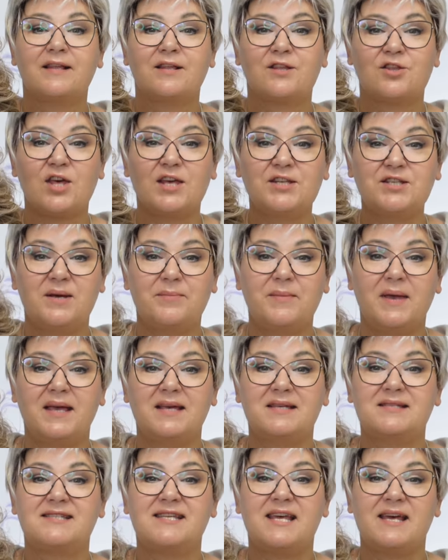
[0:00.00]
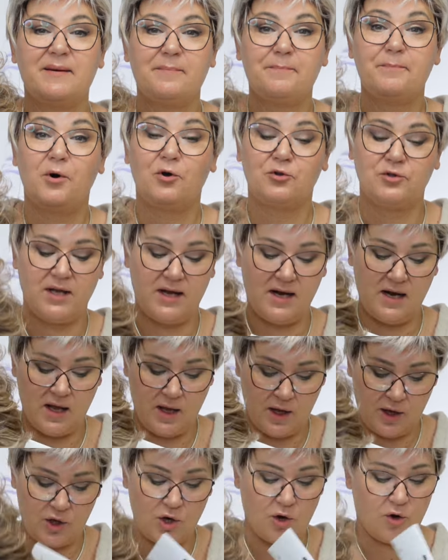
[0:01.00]
Trzecie miejsce model
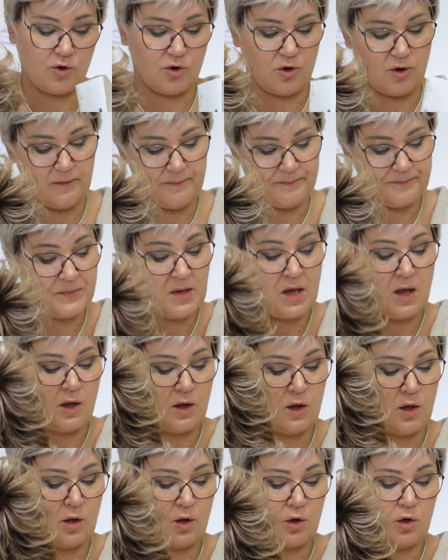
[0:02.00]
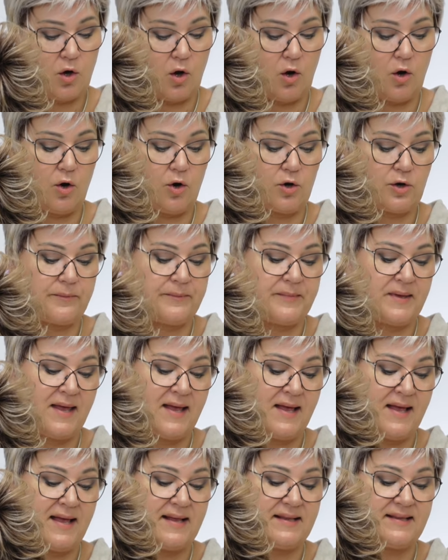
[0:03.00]
Yoko. Kolor
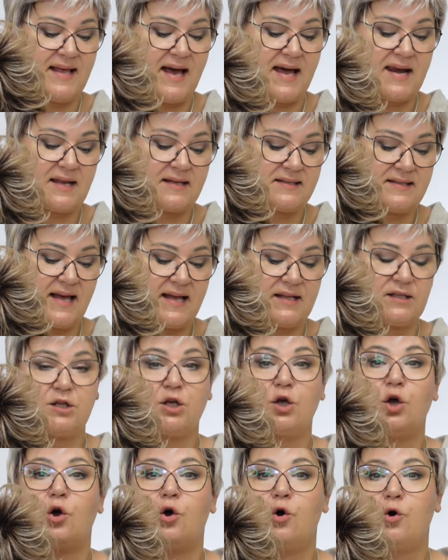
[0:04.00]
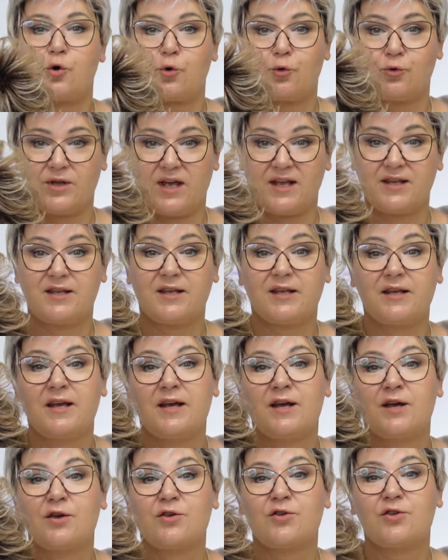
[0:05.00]
Dark Sand Rooted,
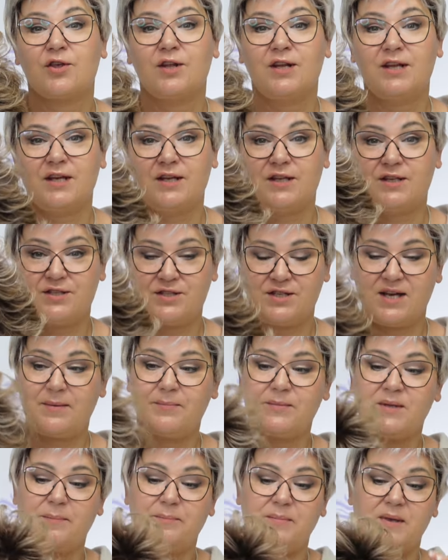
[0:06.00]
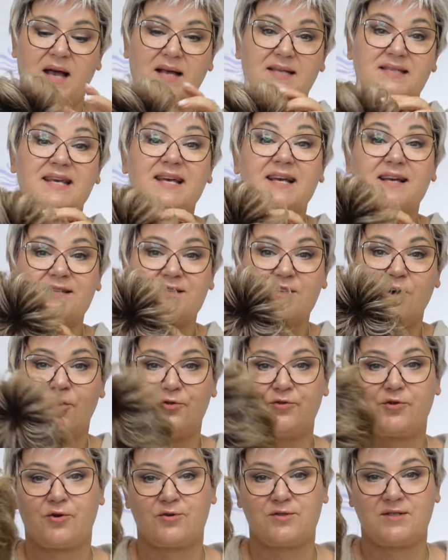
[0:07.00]
czyli ciemny piasek z
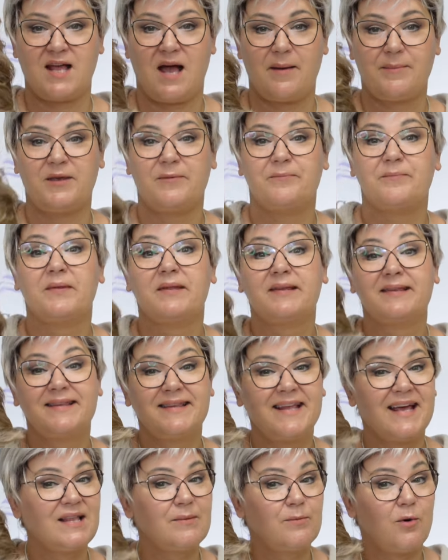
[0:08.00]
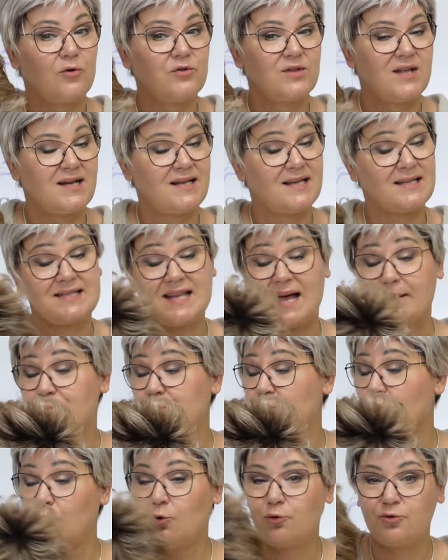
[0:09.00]
odrostami. Ten model jest
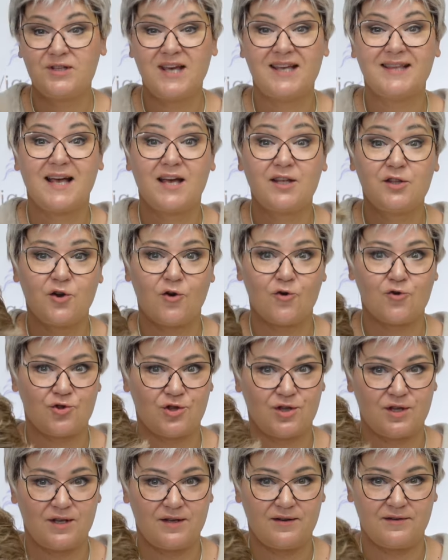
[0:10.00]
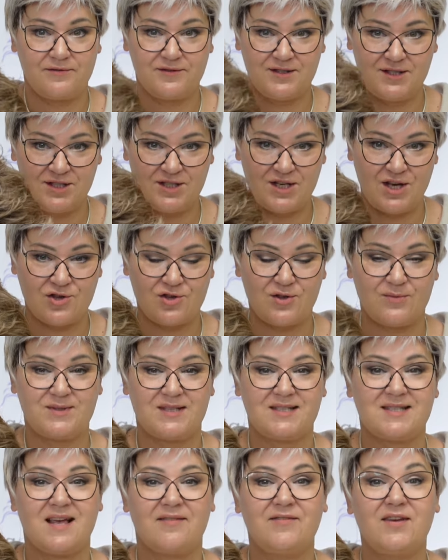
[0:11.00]
absolutnie najdroższy w dzisiejszym
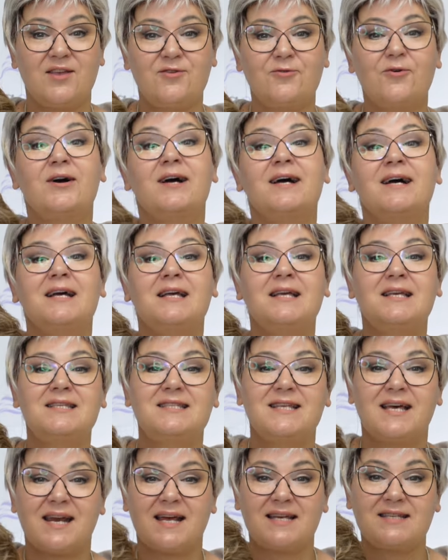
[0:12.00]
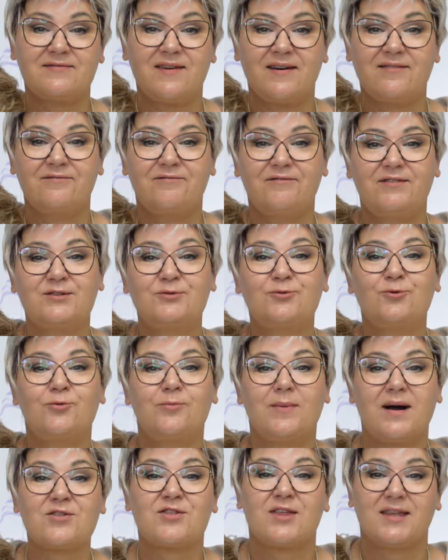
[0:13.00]
zestawieniu i zaraz Wam
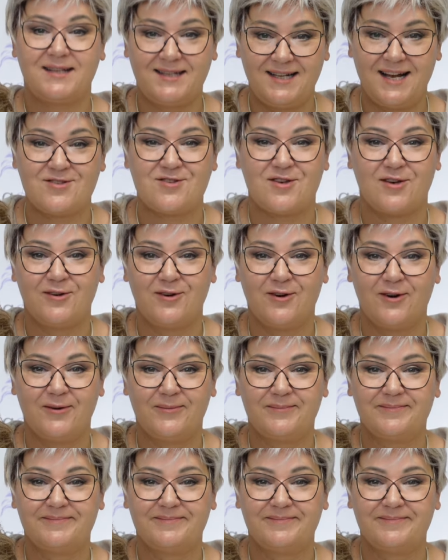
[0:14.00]
wytłumaczę dlaczego.